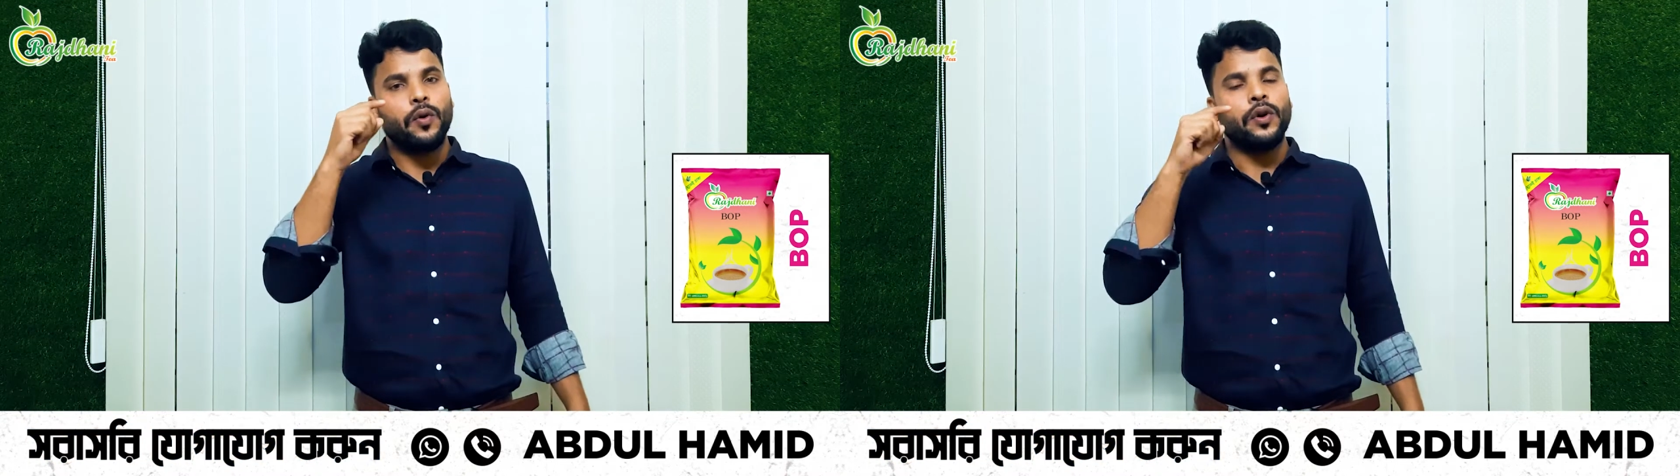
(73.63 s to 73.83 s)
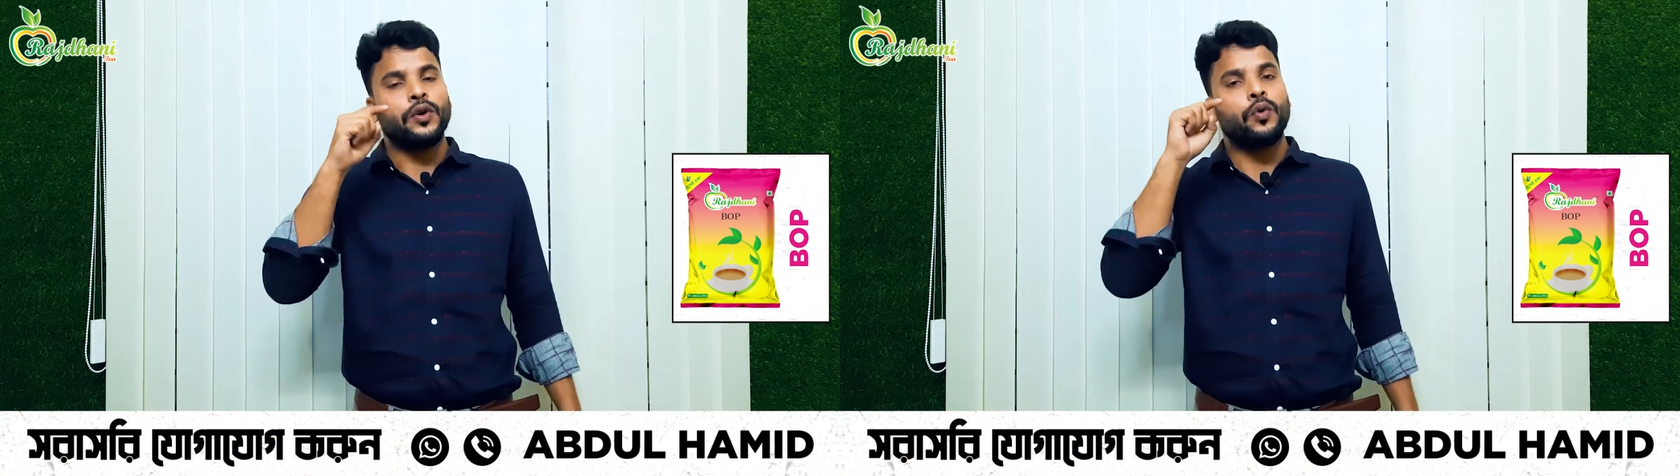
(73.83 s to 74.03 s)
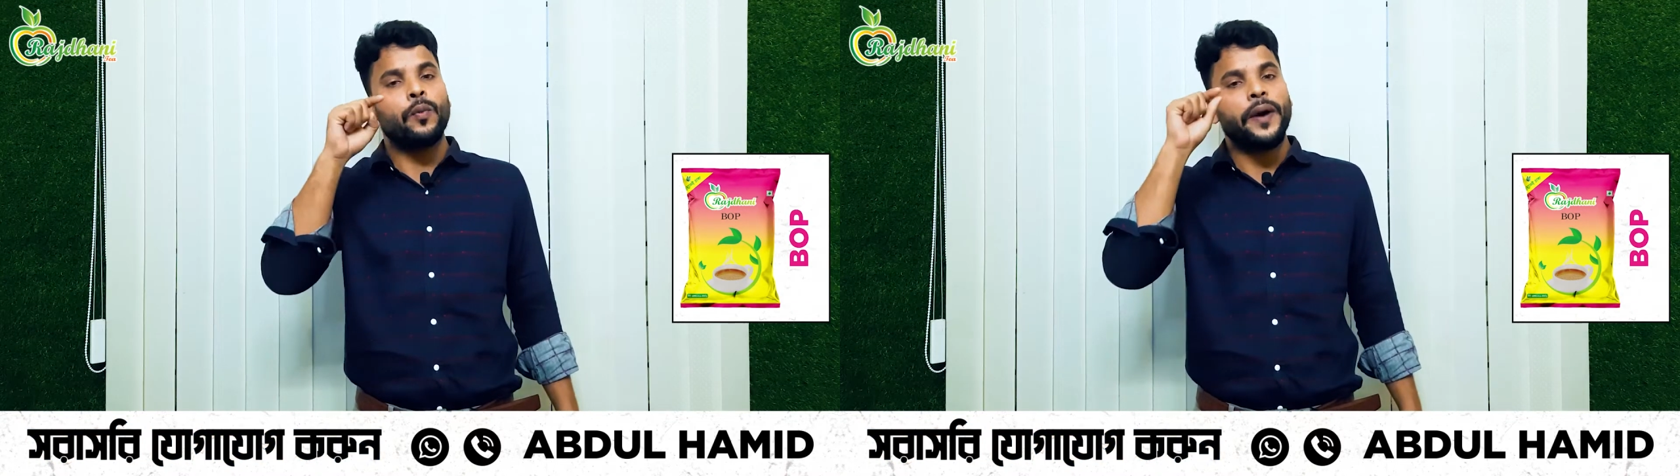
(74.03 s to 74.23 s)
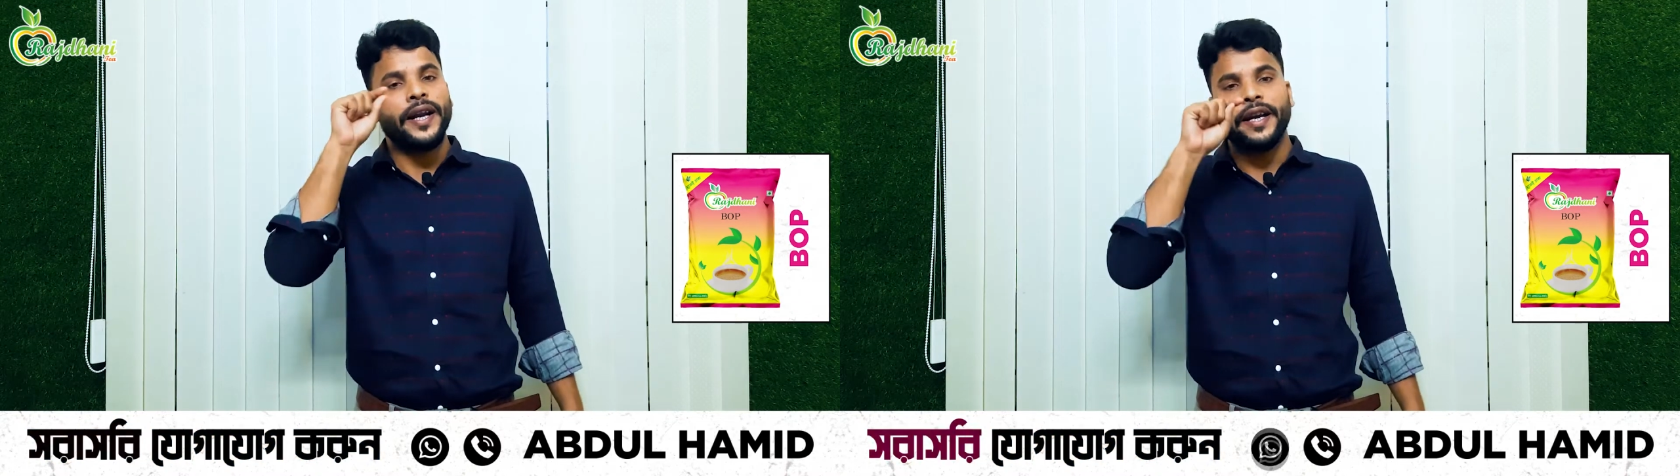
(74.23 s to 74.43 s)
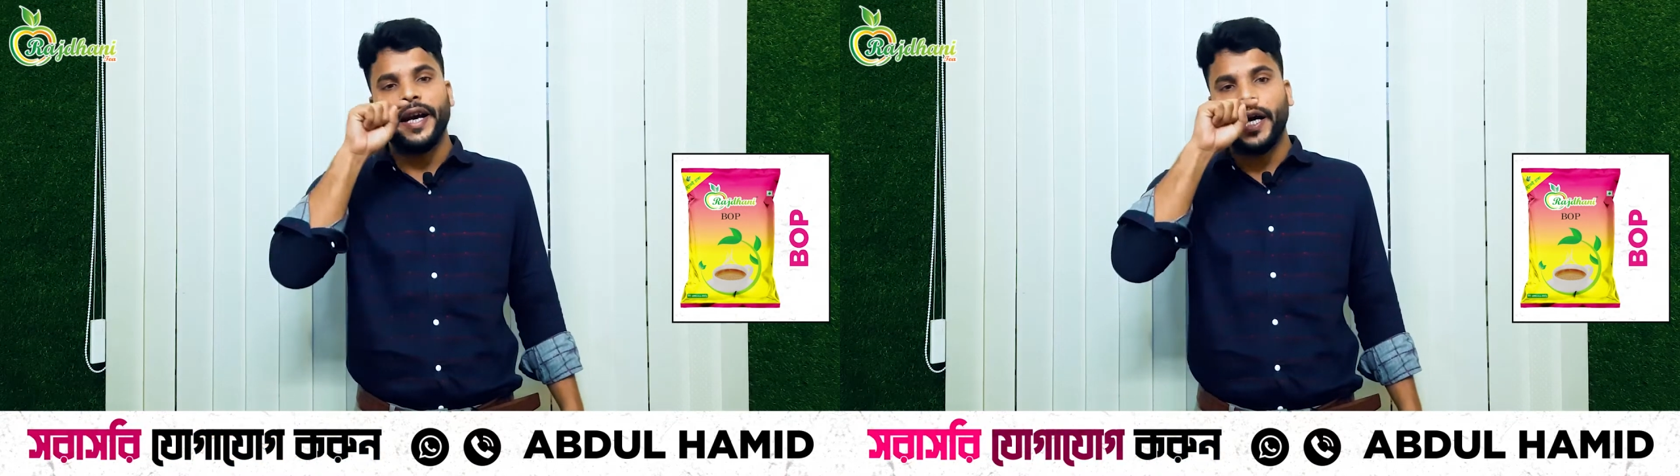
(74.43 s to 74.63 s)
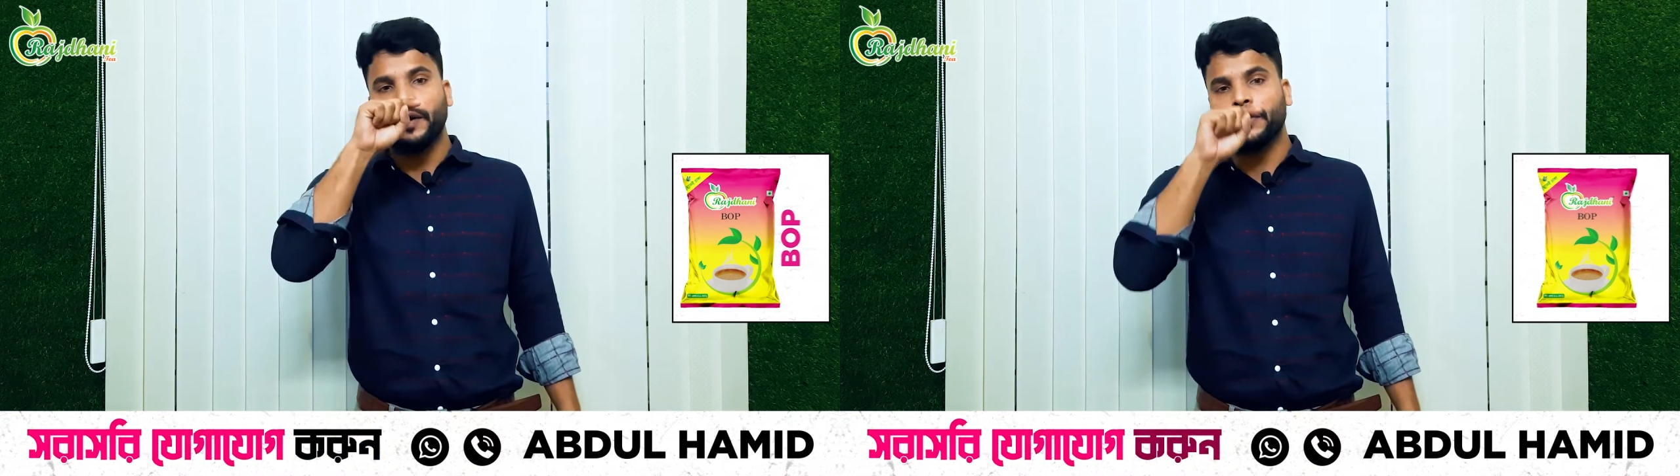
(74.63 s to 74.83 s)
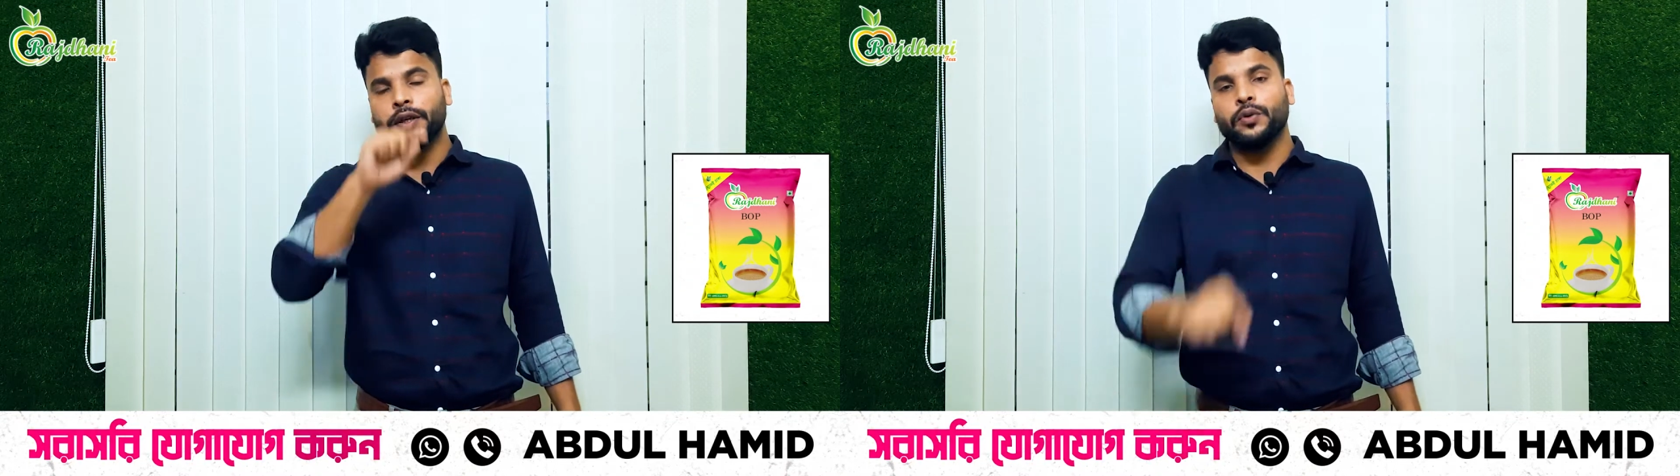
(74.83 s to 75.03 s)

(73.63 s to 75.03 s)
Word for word: ওই কোম্পানির অ্যাকাউন্টে